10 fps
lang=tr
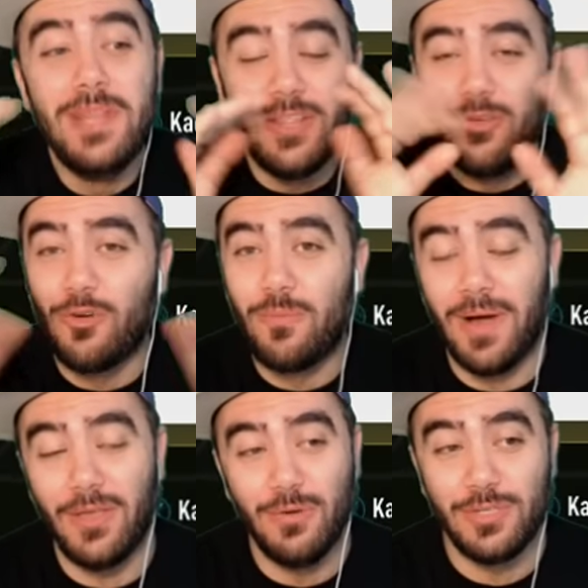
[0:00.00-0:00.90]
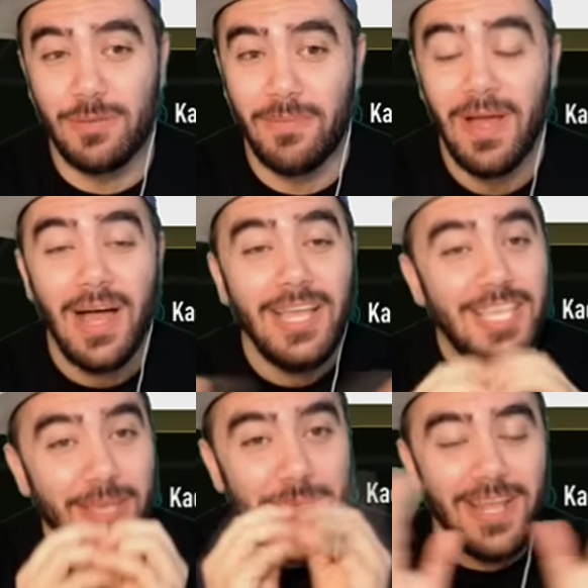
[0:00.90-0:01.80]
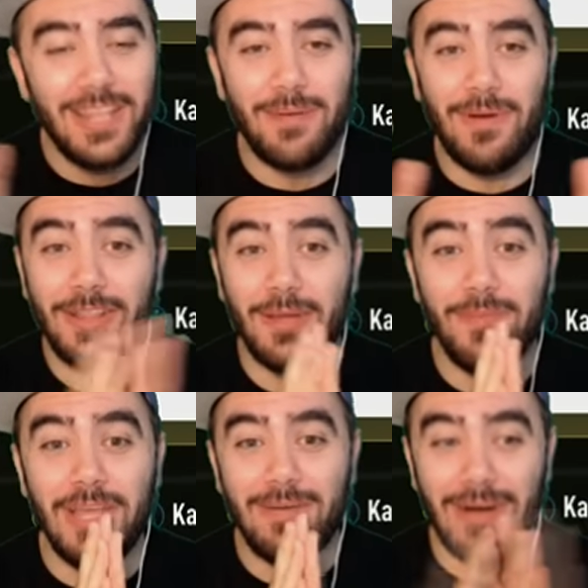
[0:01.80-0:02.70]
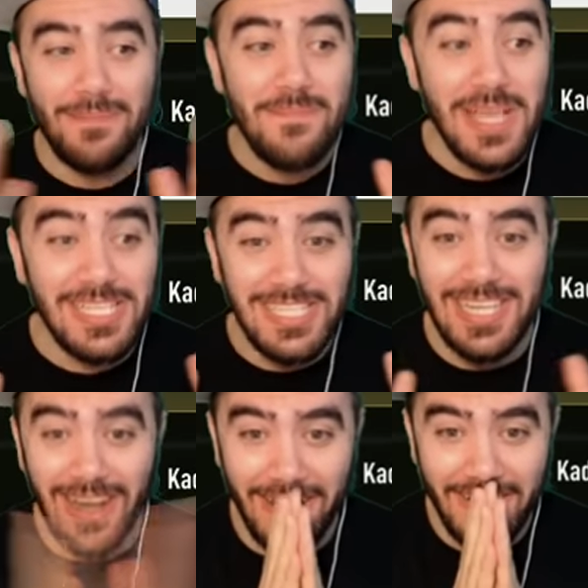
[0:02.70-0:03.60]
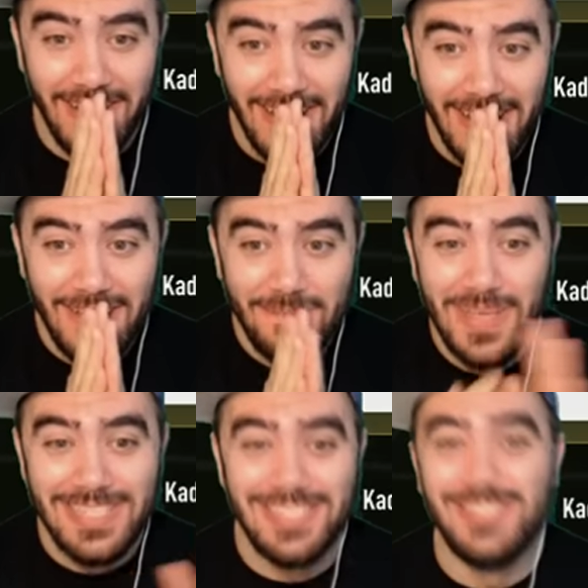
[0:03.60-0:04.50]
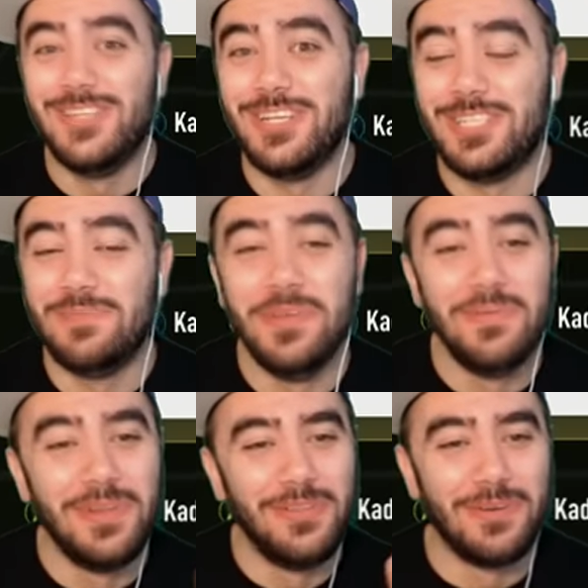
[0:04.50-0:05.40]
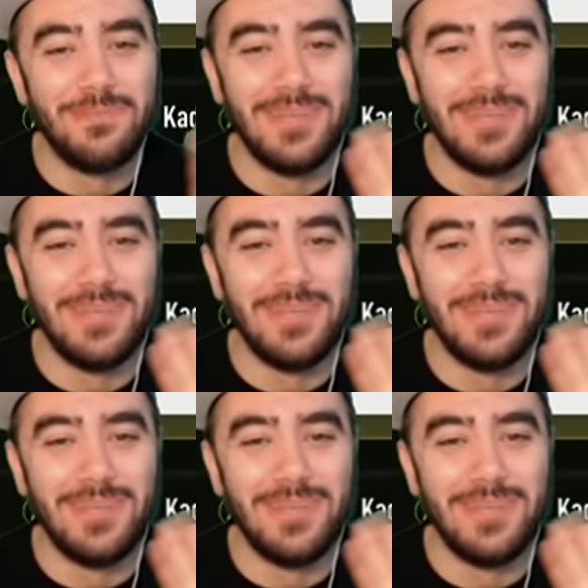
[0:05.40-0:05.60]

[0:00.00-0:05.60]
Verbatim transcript: ediyorum bakıyorsam yemin ederim adam değilim abi. Messi lan. Messi'yi seçtim yemin ediyorum